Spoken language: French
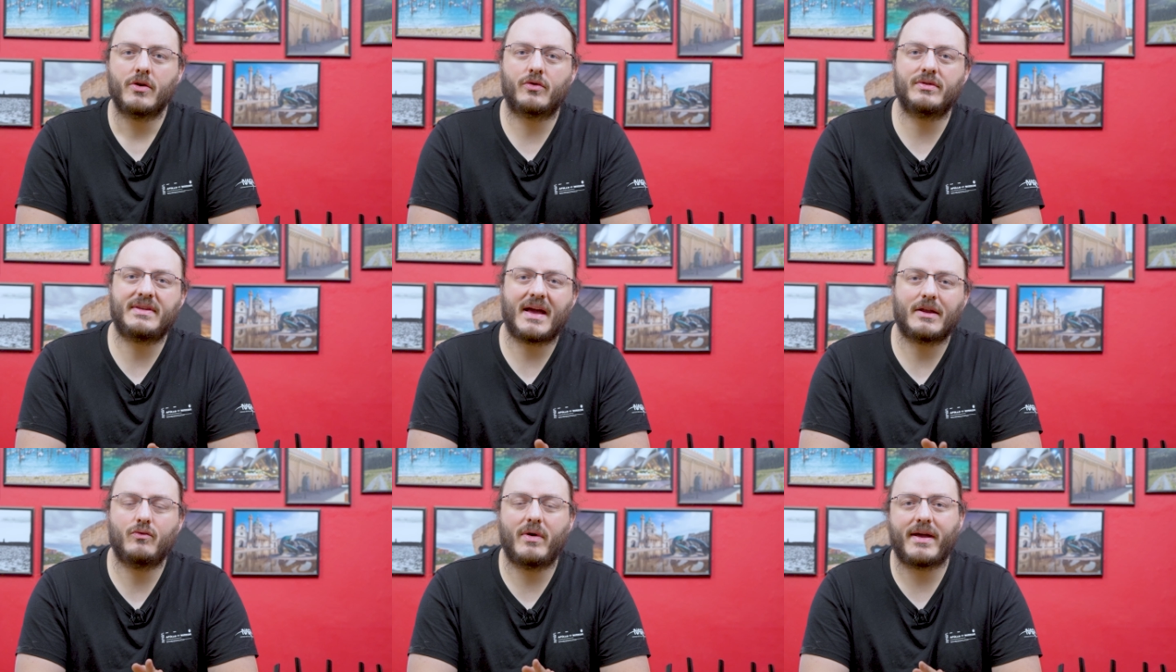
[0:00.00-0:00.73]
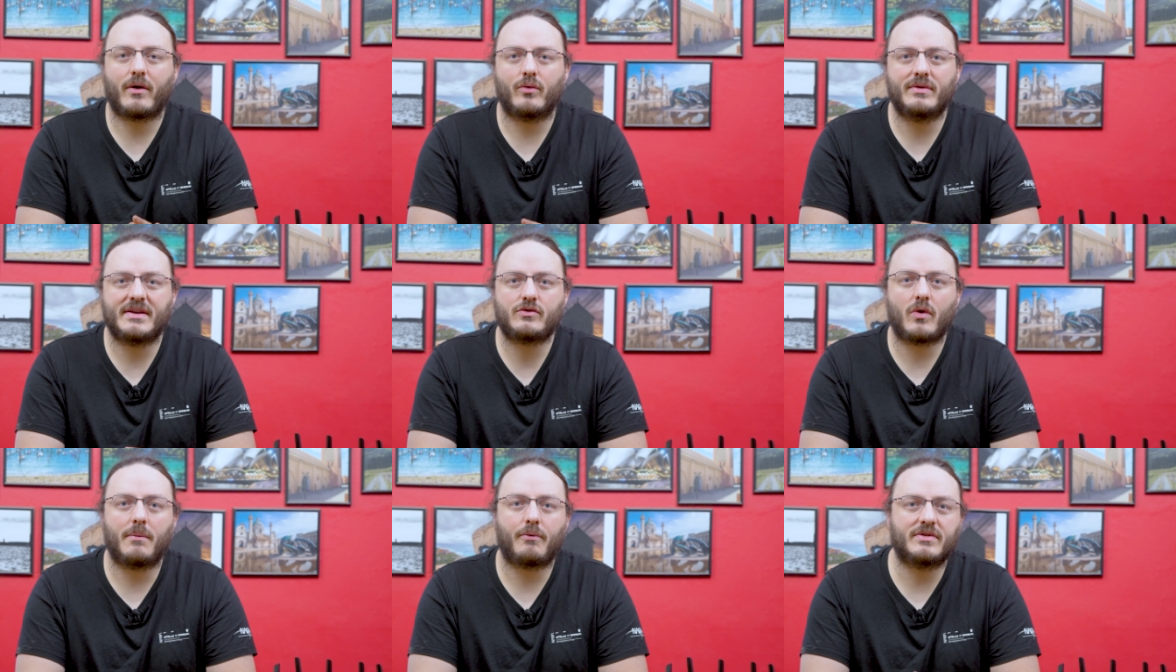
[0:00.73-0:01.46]
Côté hardware, on est
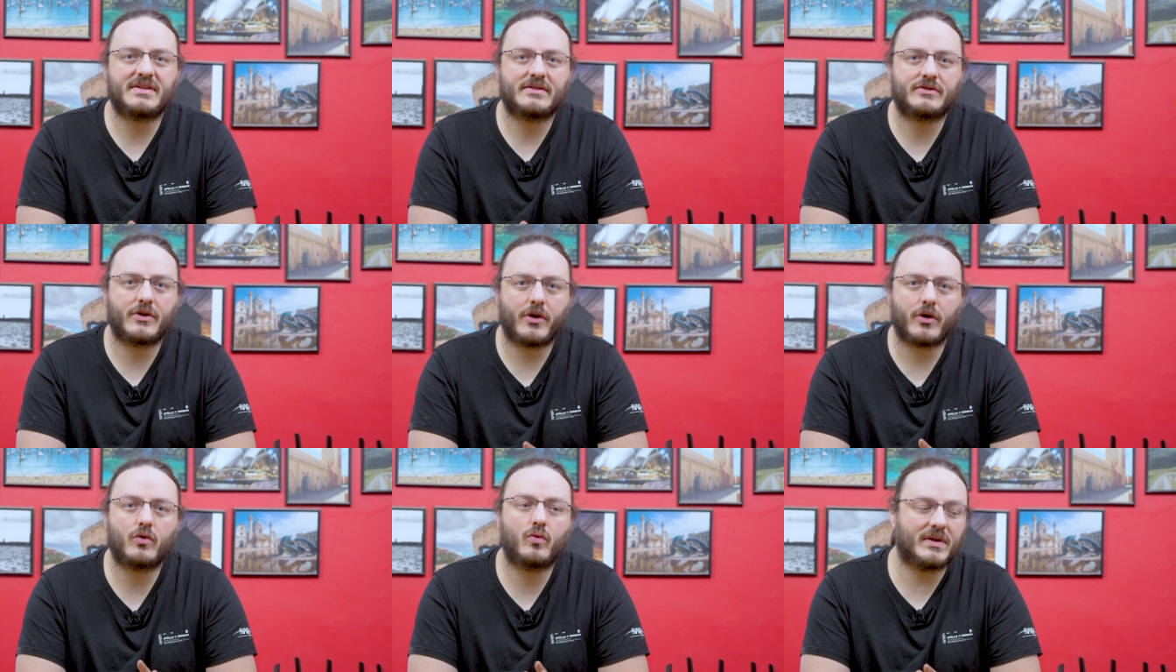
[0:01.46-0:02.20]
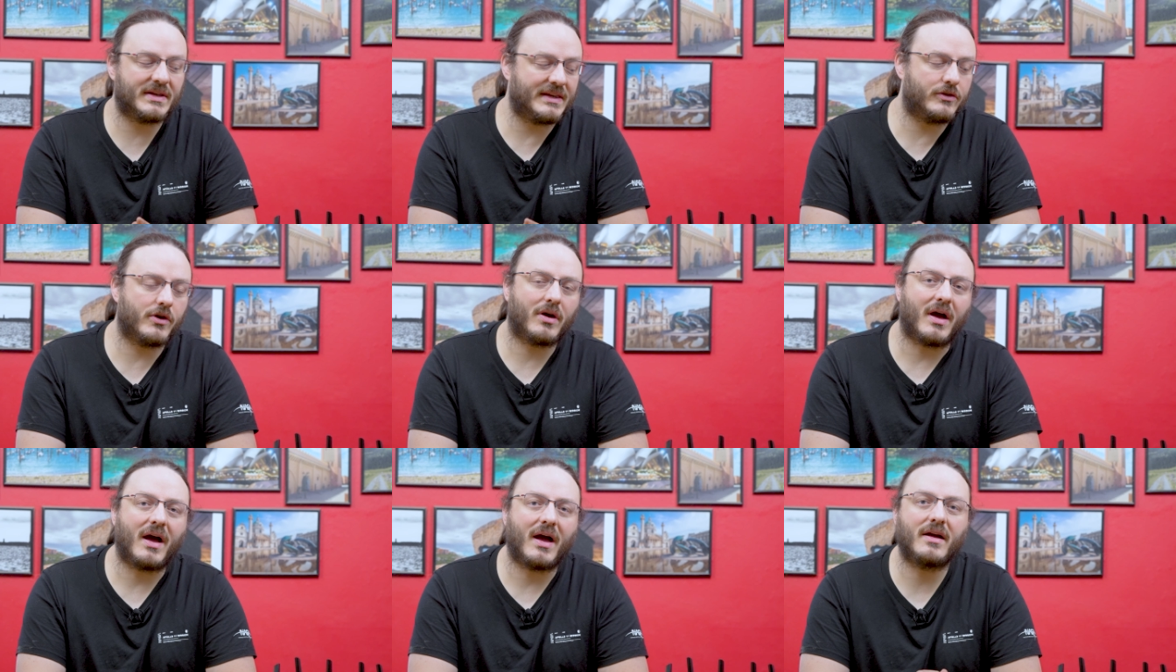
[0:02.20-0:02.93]
sur un processeur
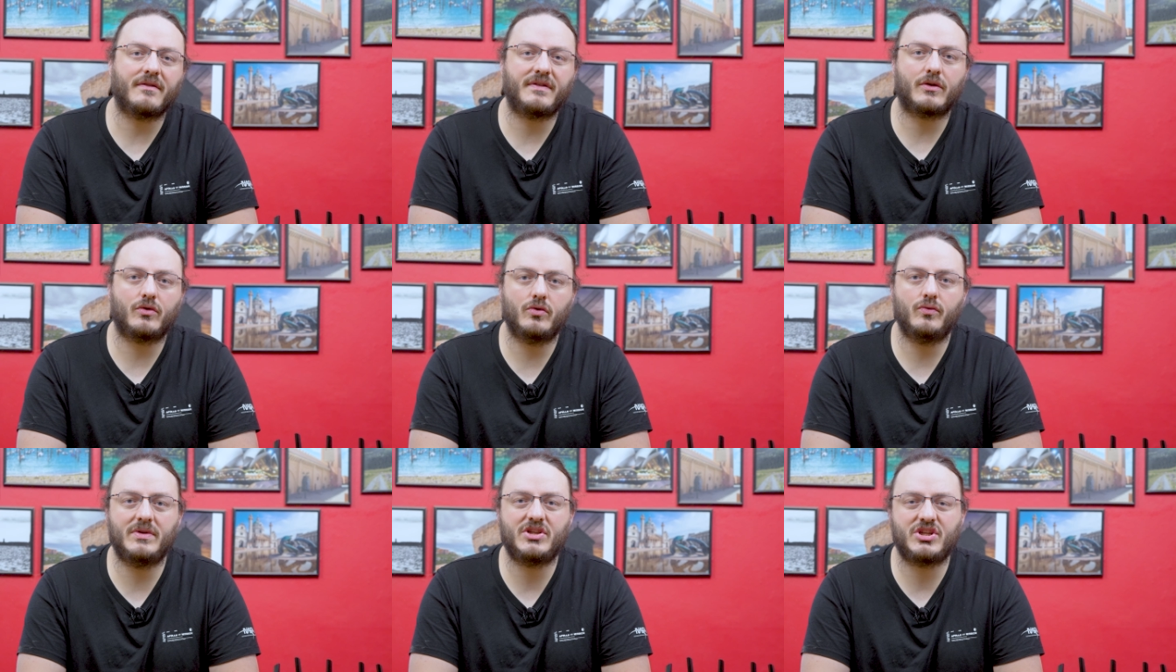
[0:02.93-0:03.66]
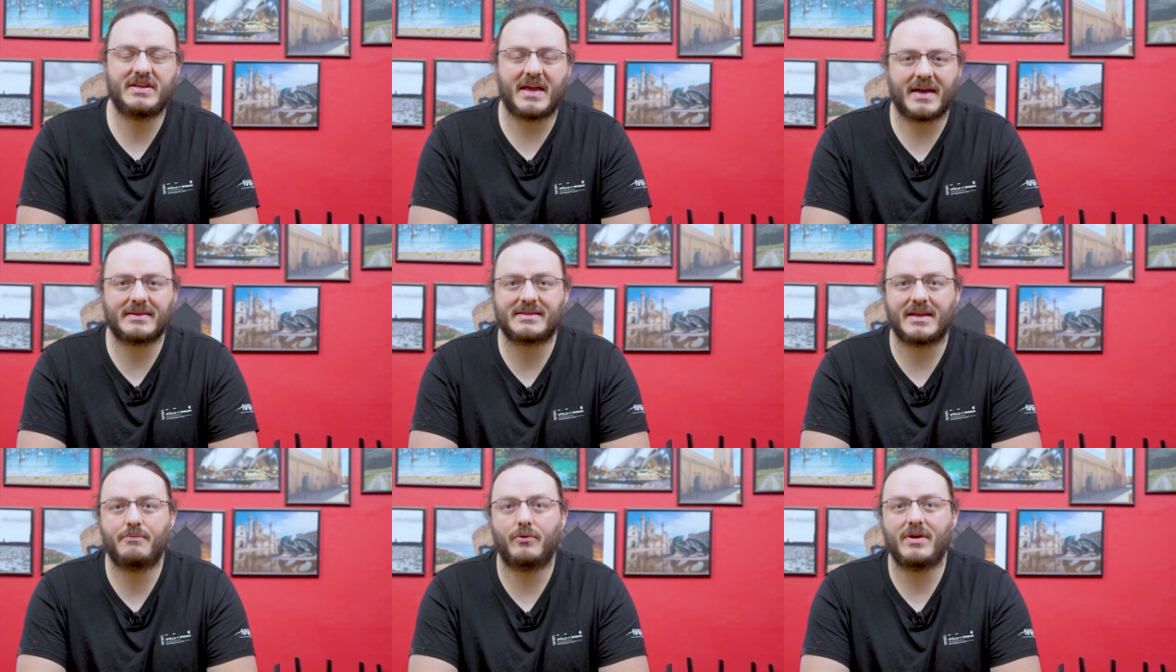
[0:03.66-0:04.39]
quadricœur à 1,8
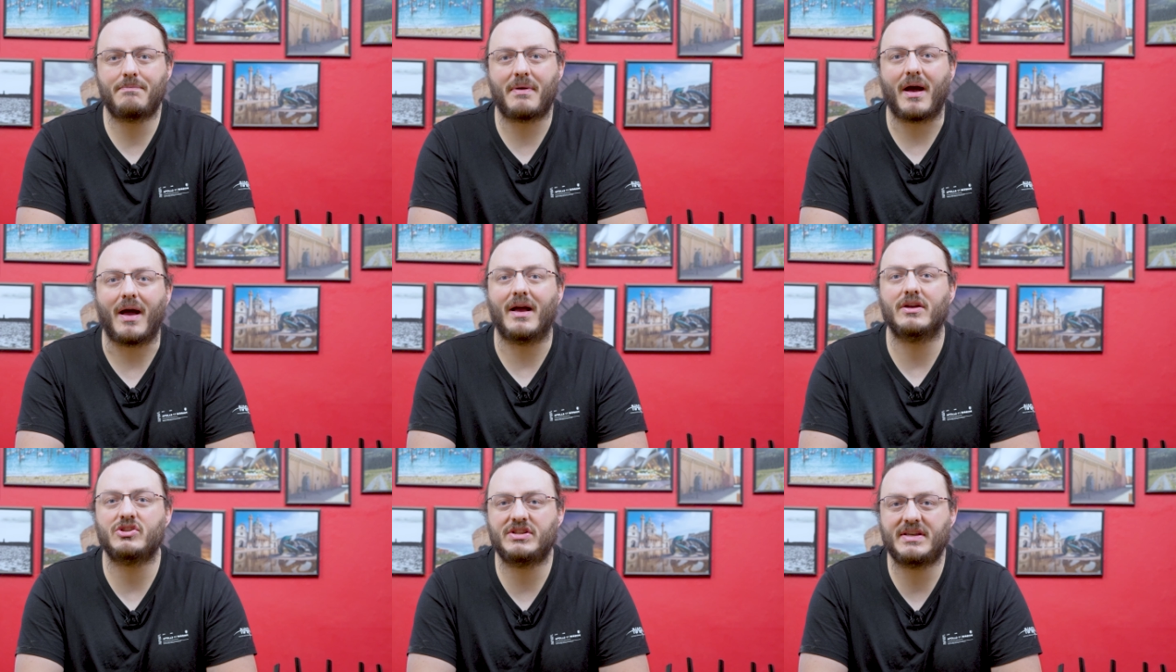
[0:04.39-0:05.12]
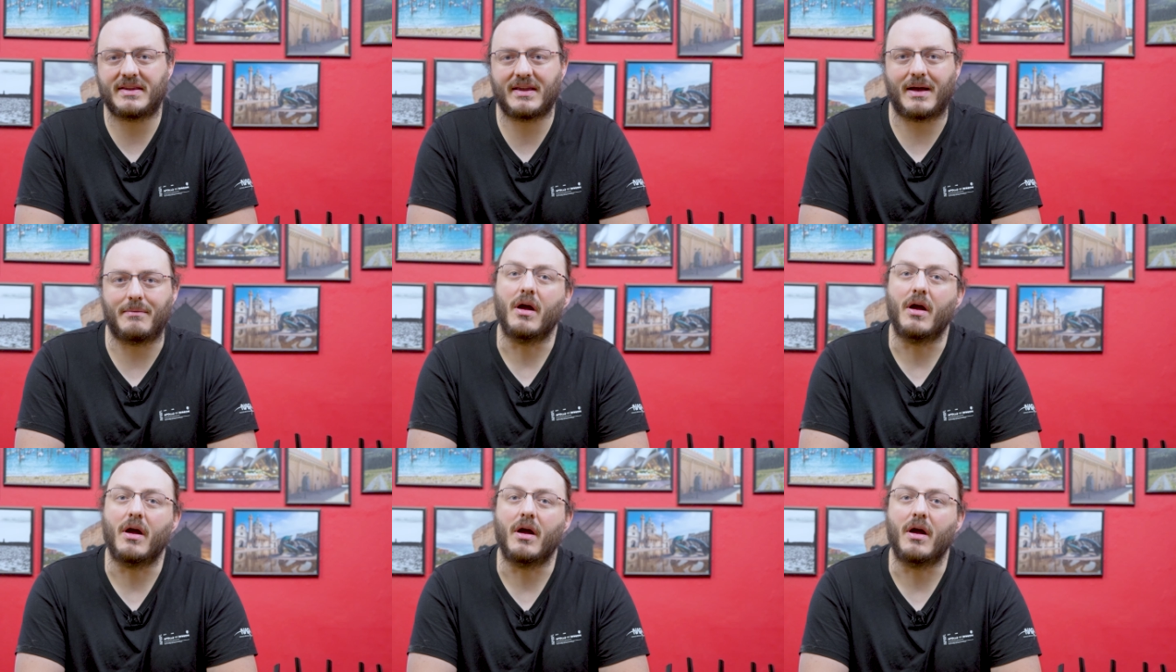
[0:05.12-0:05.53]
GHz épaulé par 1 Go de RAM.